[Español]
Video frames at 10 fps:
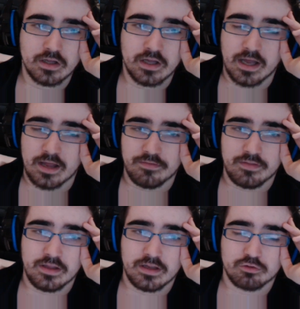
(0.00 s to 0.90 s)

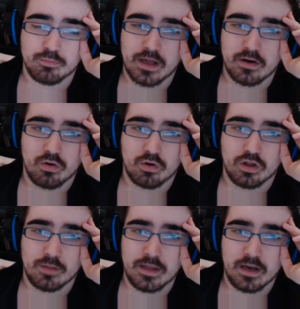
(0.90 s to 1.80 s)
Ending es un villano loco de
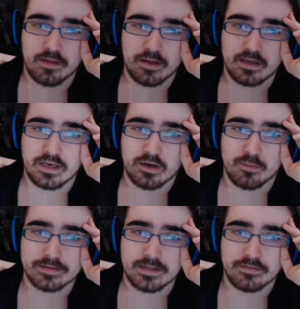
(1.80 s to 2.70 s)
mierda que quiere que lo
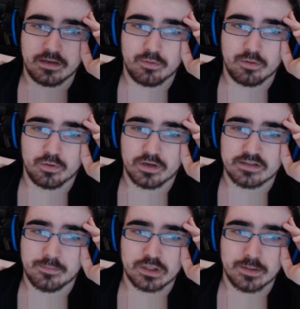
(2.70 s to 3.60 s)
mate Enderbor porque está
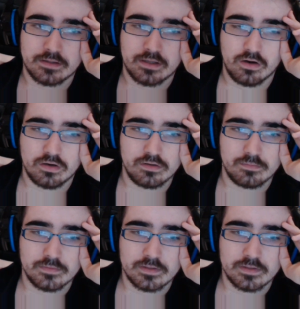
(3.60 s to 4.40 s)
putamente loco.